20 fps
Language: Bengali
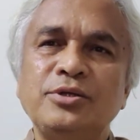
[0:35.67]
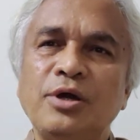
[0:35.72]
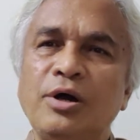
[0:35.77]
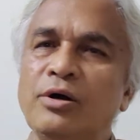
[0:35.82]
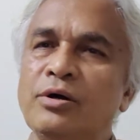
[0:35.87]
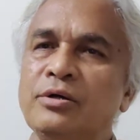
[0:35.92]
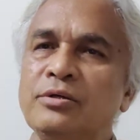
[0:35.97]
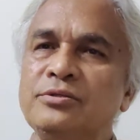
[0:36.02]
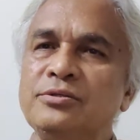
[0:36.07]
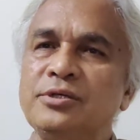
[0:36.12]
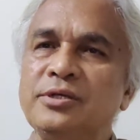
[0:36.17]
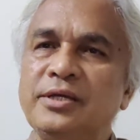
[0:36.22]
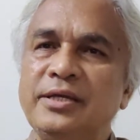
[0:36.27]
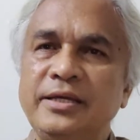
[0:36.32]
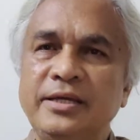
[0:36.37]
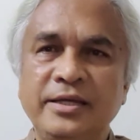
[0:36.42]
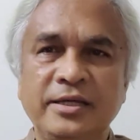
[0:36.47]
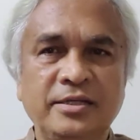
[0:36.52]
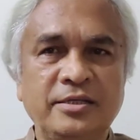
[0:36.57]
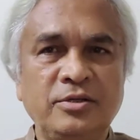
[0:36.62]
সহজ
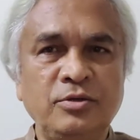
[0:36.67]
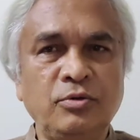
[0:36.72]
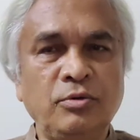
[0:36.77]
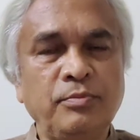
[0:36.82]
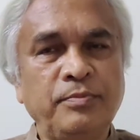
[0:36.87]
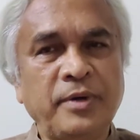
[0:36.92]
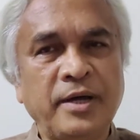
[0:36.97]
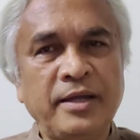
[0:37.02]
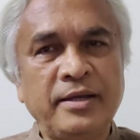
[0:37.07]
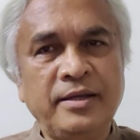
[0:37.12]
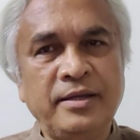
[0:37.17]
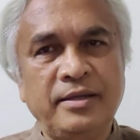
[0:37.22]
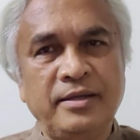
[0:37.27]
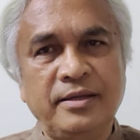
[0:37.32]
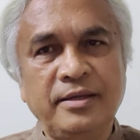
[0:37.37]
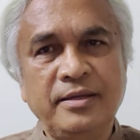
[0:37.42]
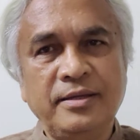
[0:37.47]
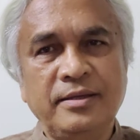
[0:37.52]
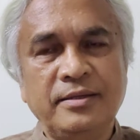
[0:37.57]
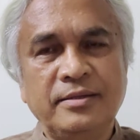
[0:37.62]
একটি উপায়
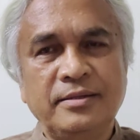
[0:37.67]
নিয়ে